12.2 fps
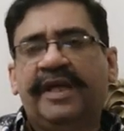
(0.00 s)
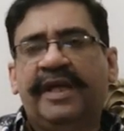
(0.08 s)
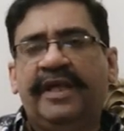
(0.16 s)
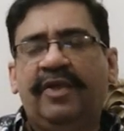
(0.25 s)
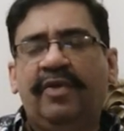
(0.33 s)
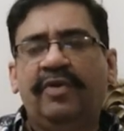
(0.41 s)

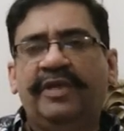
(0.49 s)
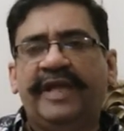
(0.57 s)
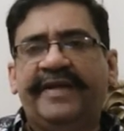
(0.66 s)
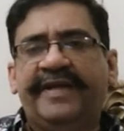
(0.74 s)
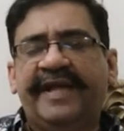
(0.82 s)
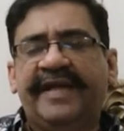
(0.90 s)
इन लोगों
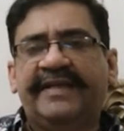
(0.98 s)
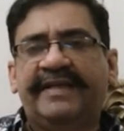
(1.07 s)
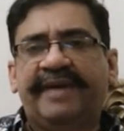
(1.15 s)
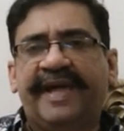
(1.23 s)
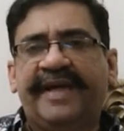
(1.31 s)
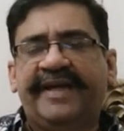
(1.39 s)
ने इंडिया
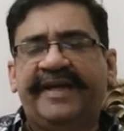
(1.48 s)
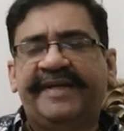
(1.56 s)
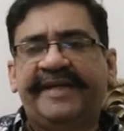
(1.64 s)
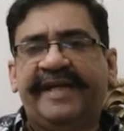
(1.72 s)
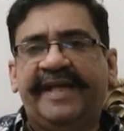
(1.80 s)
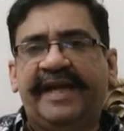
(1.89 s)
से
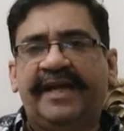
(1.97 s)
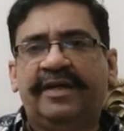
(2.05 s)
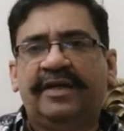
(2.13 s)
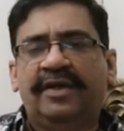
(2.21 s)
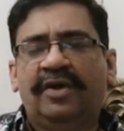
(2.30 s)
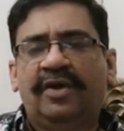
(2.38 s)
माइग्रेट किया
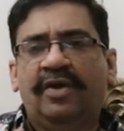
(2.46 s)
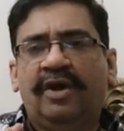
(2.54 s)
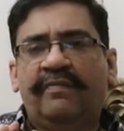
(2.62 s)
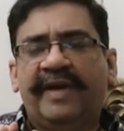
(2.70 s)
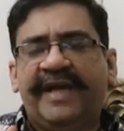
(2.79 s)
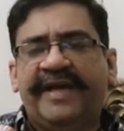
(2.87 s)

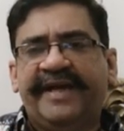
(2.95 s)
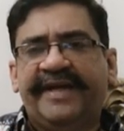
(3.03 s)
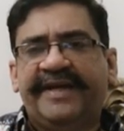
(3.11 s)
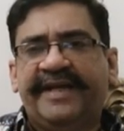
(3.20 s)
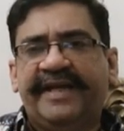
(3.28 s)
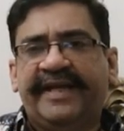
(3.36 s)
और
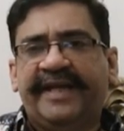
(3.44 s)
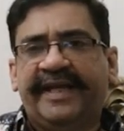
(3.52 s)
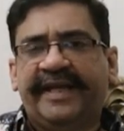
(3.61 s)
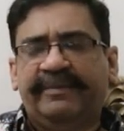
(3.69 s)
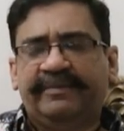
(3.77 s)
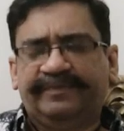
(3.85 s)
माइग्रेट
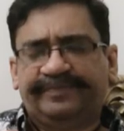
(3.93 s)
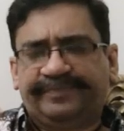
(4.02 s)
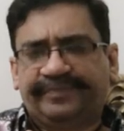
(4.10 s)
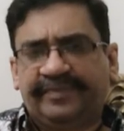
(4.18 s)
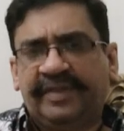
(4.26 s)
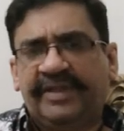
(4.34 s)
करके
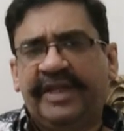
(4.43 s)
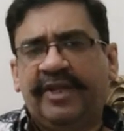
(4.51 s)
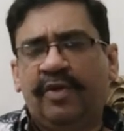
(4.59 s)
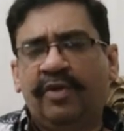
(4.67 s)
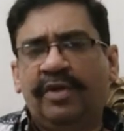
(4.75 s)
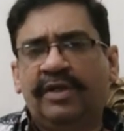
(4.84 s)
ये
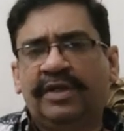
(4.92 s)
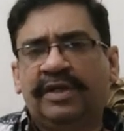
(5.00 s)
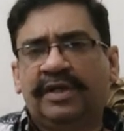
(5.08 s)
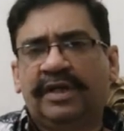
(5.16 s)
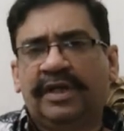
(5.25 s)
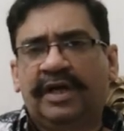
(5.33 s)
लोग
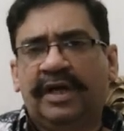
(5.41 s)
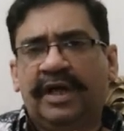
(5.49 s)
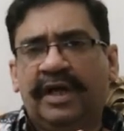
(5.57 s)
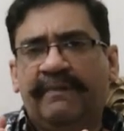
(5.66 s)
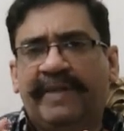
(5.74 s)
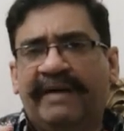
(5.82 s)

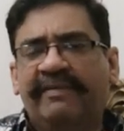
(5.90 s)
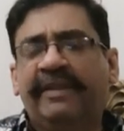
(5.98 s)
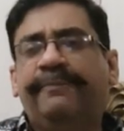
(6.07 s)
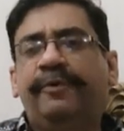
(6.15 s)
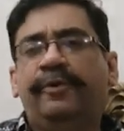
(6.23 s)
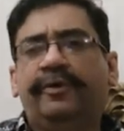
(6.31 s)

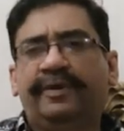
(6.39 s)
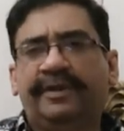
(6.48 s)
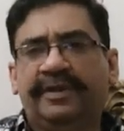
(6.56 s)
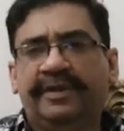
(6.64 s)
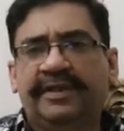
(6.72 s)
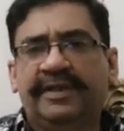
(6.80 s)
भावलपुर
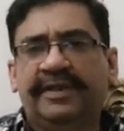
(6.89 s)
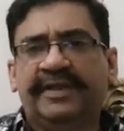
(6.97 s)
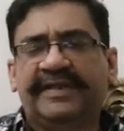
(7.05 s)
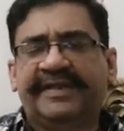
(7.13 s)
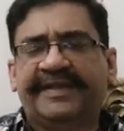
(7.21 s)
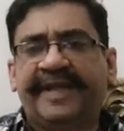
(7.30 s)

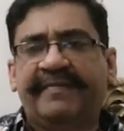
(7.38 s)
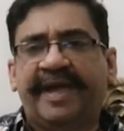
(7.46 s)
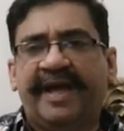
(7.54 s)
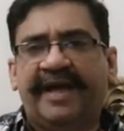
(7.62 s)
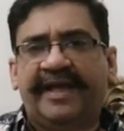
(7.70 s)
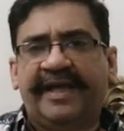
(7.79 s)
सिटी में
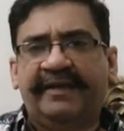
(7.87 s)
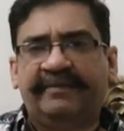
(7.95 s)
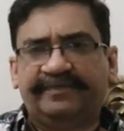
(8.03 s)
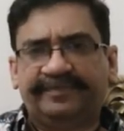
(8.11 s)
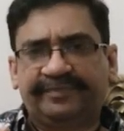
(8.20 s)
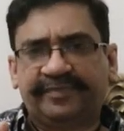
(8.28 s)
आके
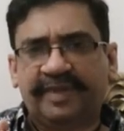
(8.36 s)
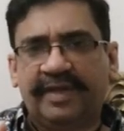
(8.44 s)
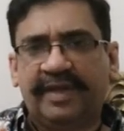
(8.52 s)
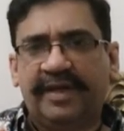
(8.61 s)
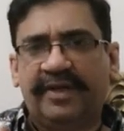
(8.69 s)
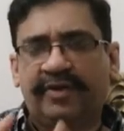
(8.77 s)

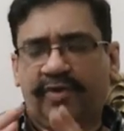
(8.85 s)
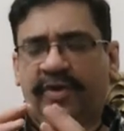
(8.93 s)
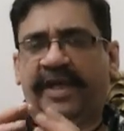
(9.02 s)
रुक